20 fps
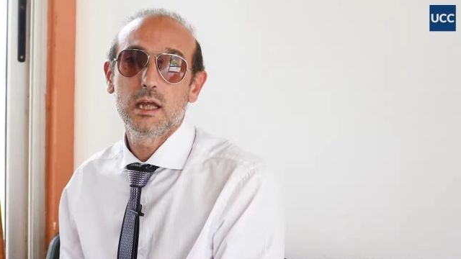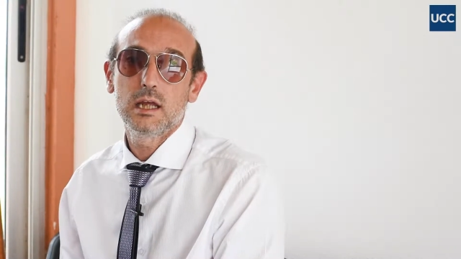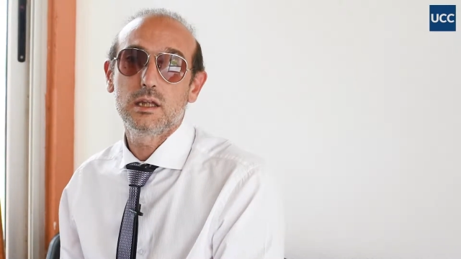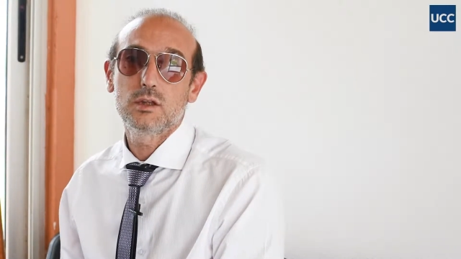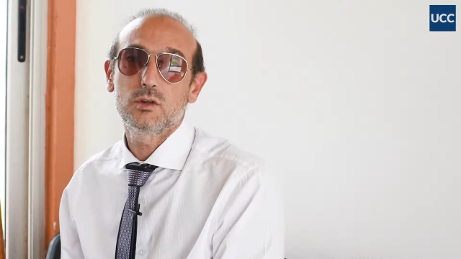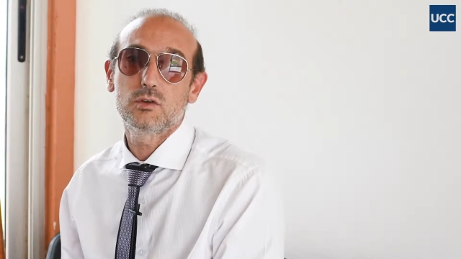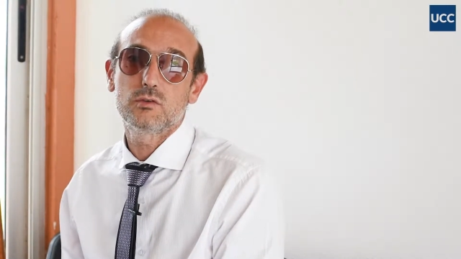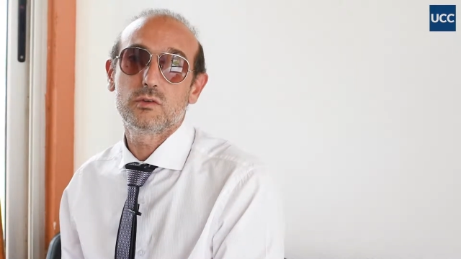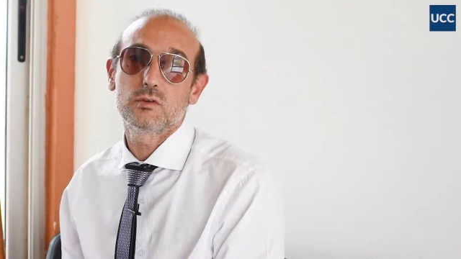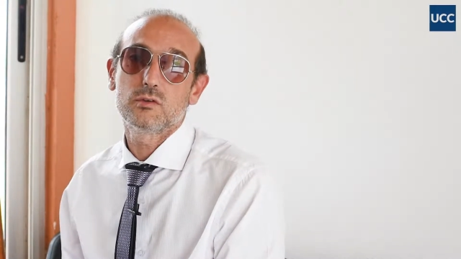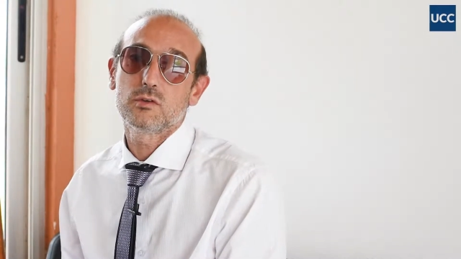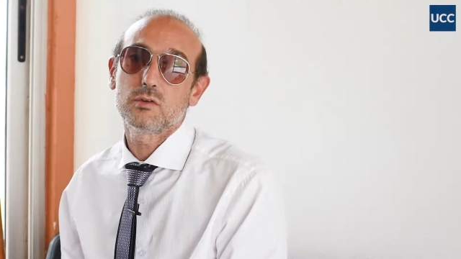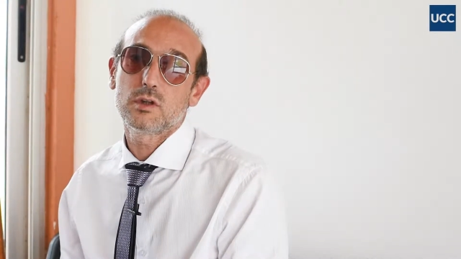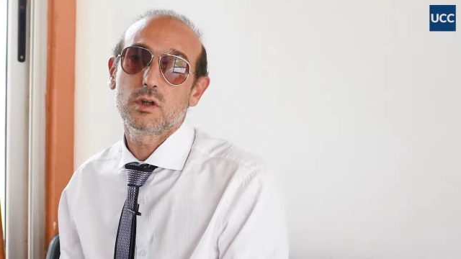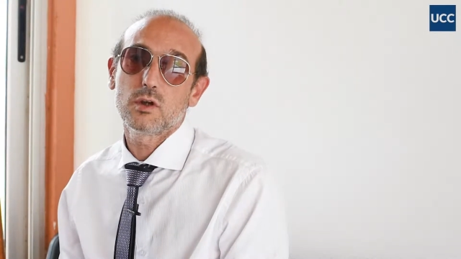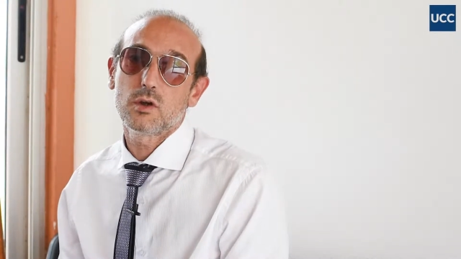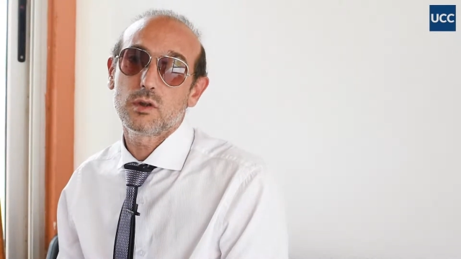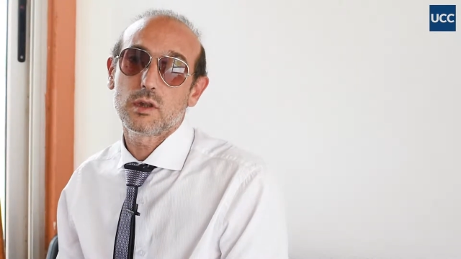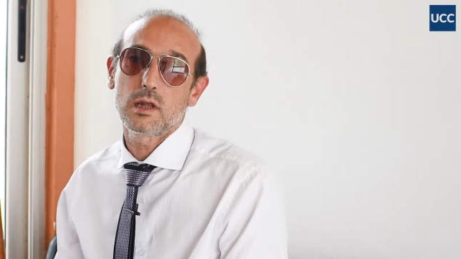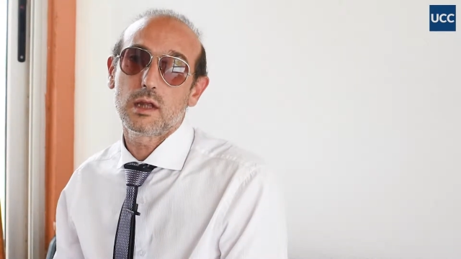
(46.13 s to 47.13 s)
Entonces yo
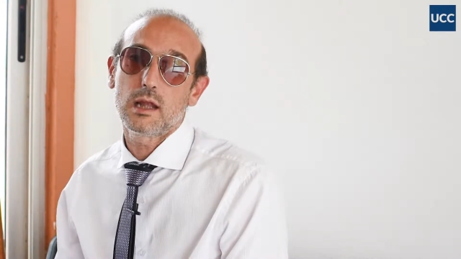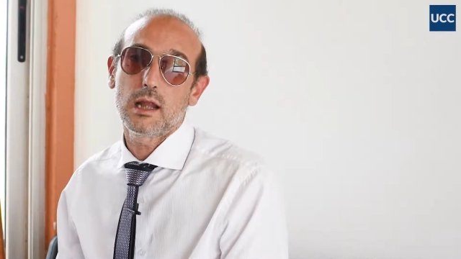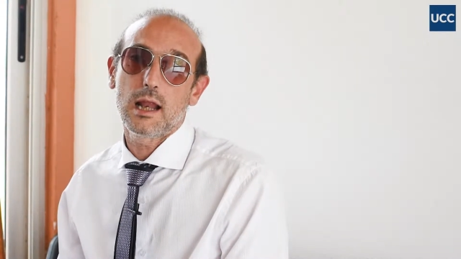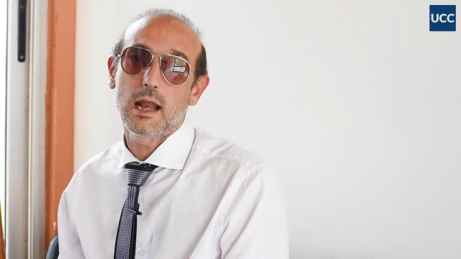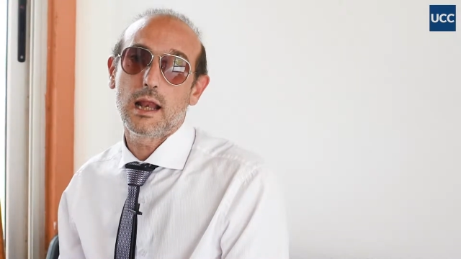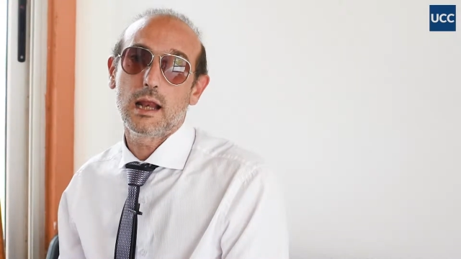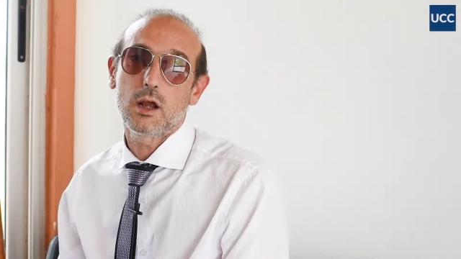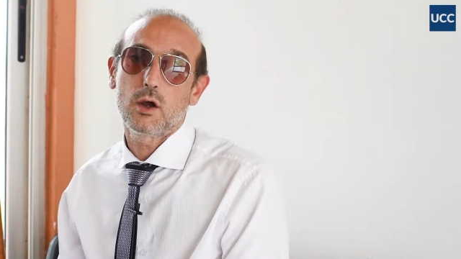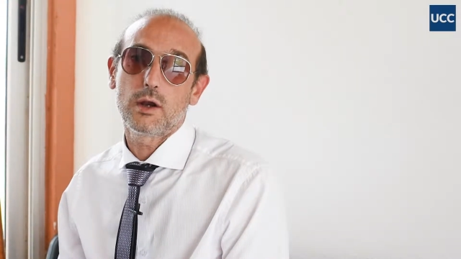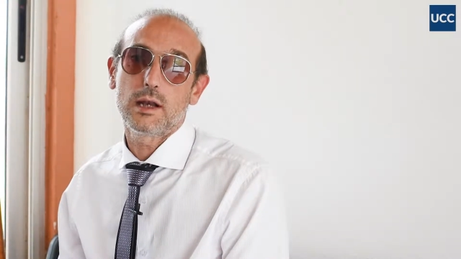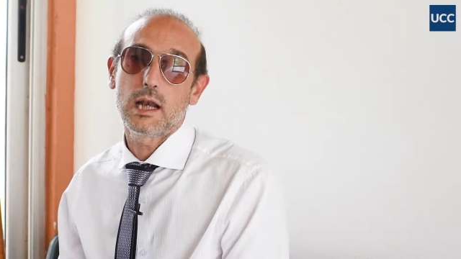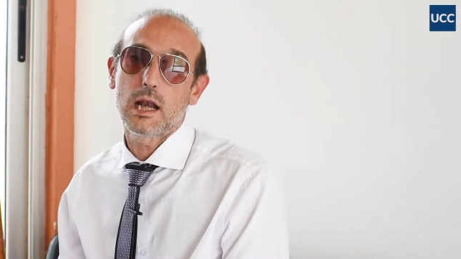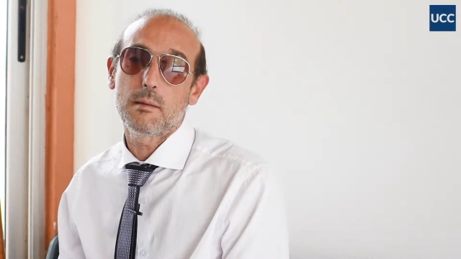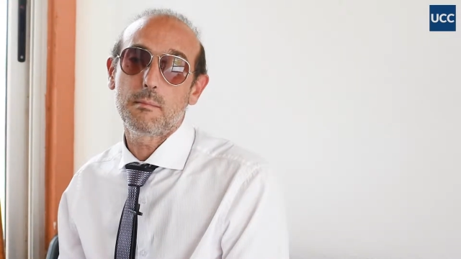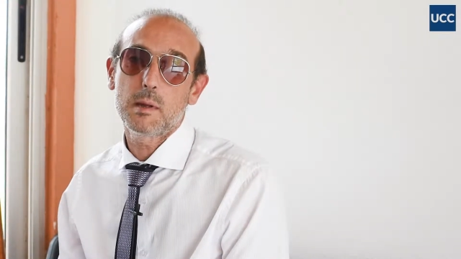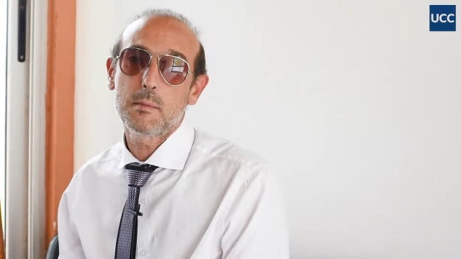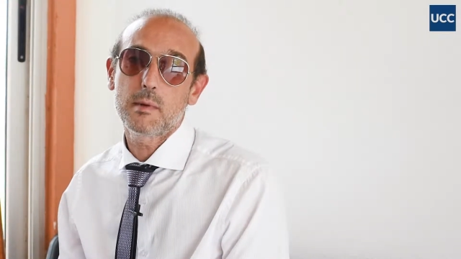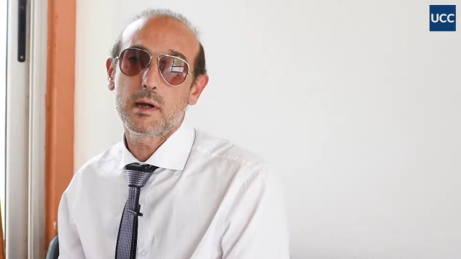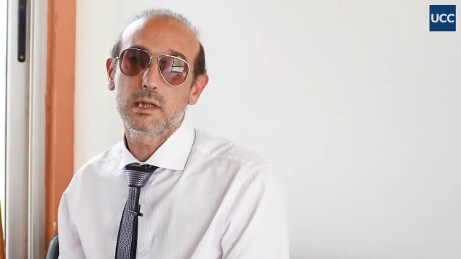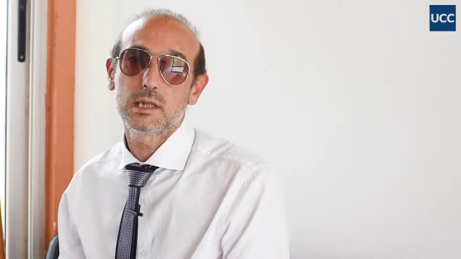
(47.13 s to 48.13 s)
tengo con la misma